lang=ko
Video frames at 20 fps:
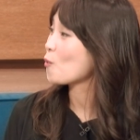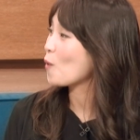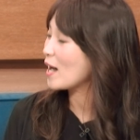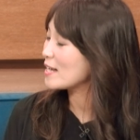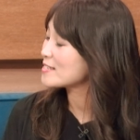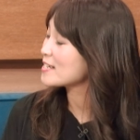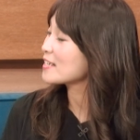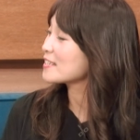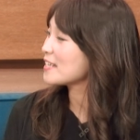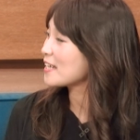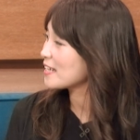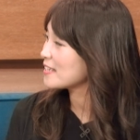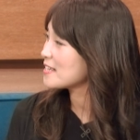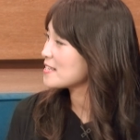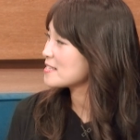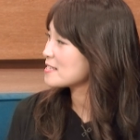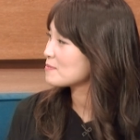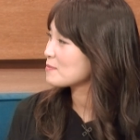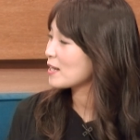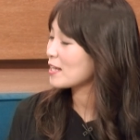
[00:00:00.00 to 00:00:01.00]
과장되긴
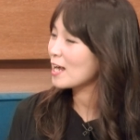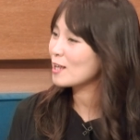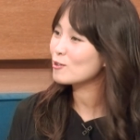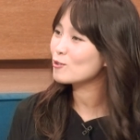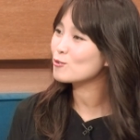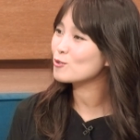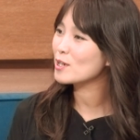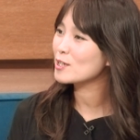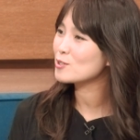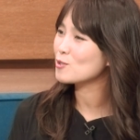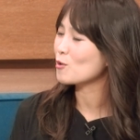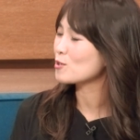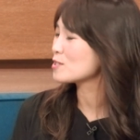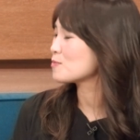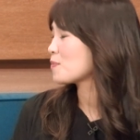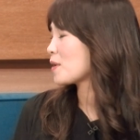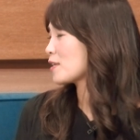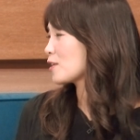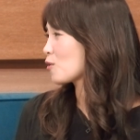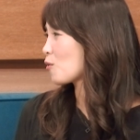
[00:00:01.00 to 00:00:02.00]
했지만 한국의
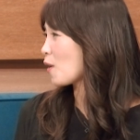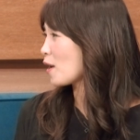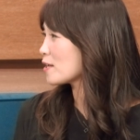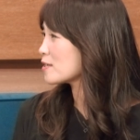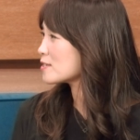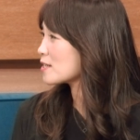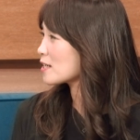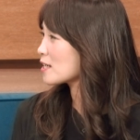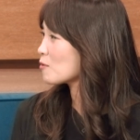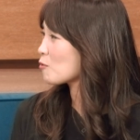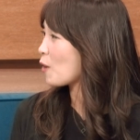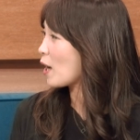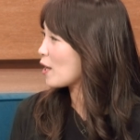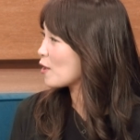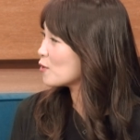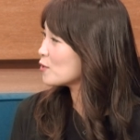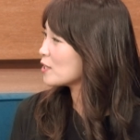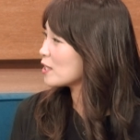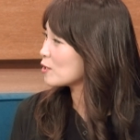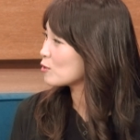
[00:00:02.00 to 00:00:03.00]
정치판은 굉장히
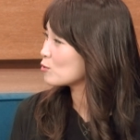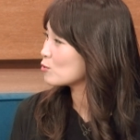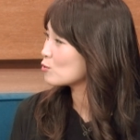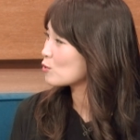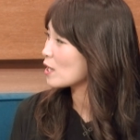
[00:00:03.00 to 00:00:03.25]
과열돼 있고